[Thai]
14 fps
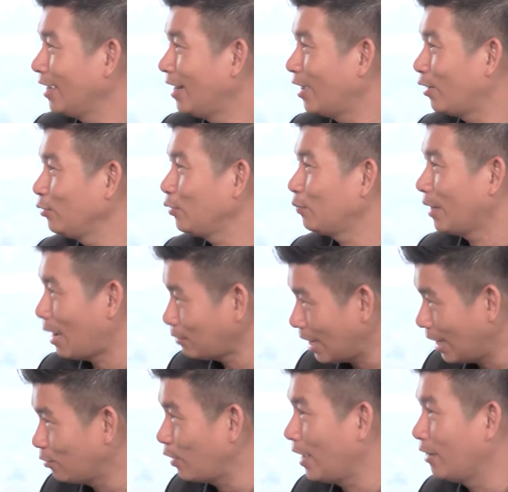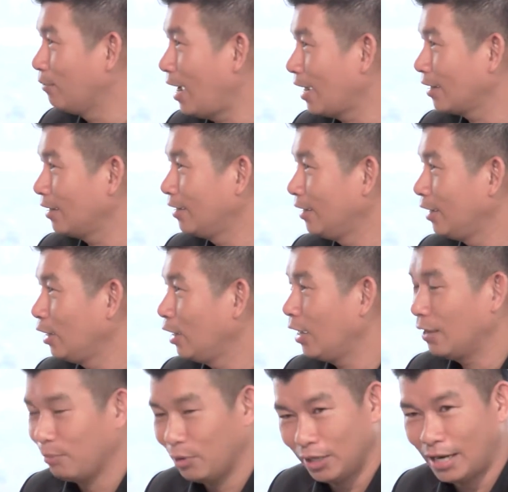แล้วก็รู้สึกประทับใจในตัวเองมาก
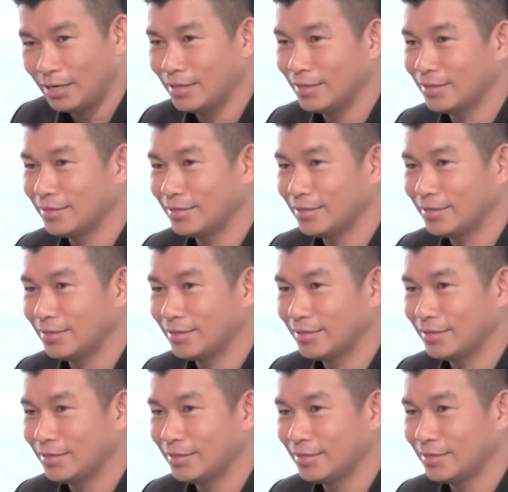รู้สึกว่าตัวเอง